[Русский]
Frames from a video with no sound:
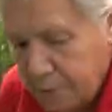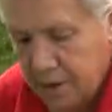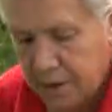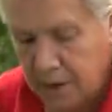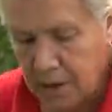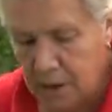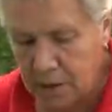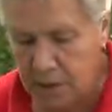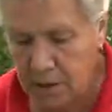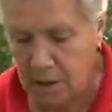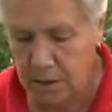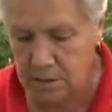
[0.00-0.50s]

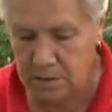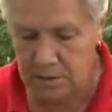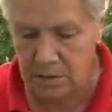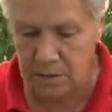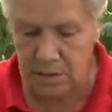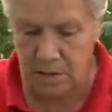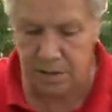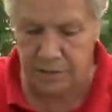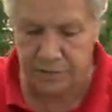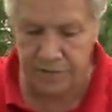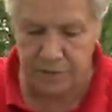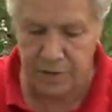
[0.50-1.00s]
пригодятся
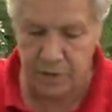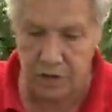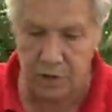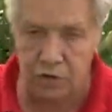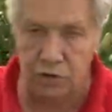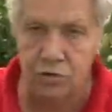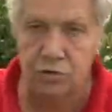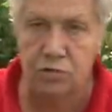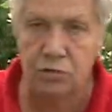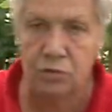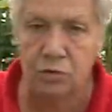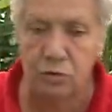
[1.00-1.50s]
для
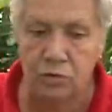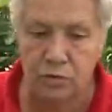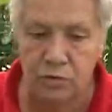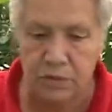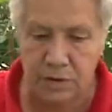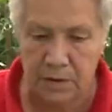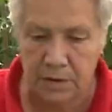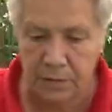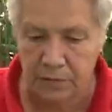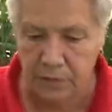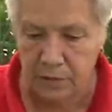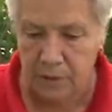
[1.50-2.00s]
всяких
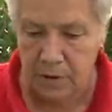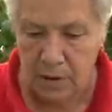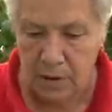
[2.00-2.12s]
соусов.